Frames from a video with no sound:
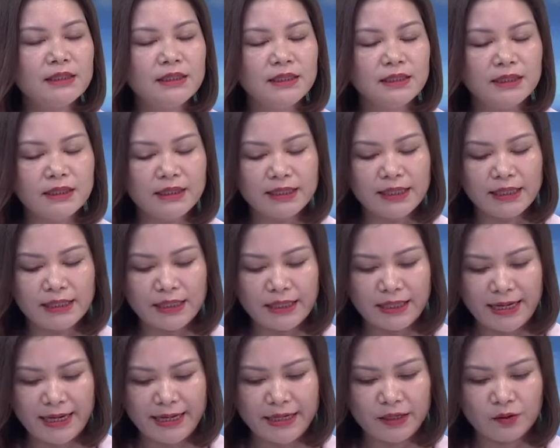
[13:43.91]
Thì nghị định
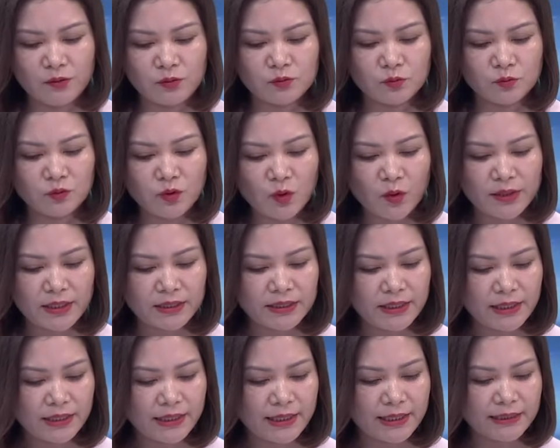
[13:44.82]
lần này của chúng tôi đã
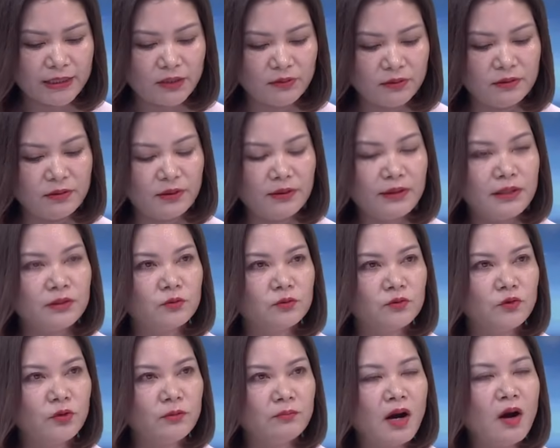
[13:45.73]
thiết kế theo hướng là
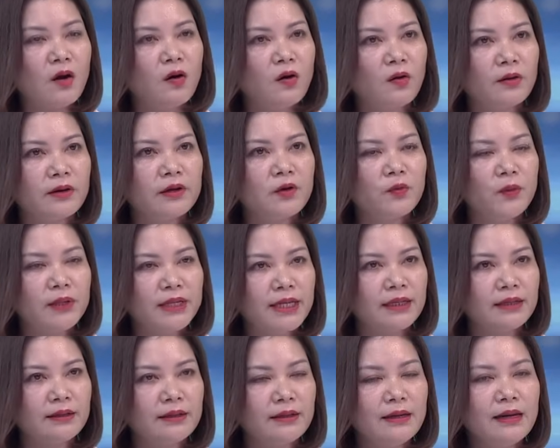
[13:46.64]
chúng tôi bỏ cái quy
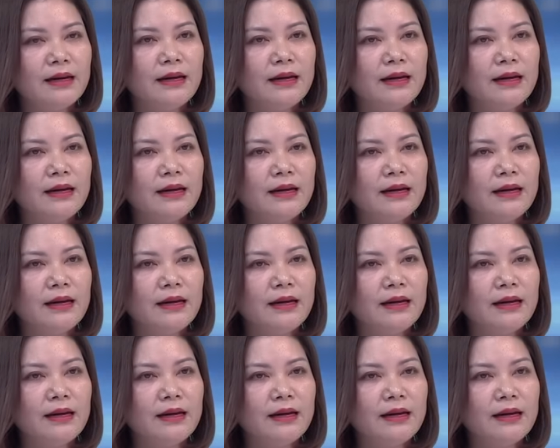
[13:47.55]
định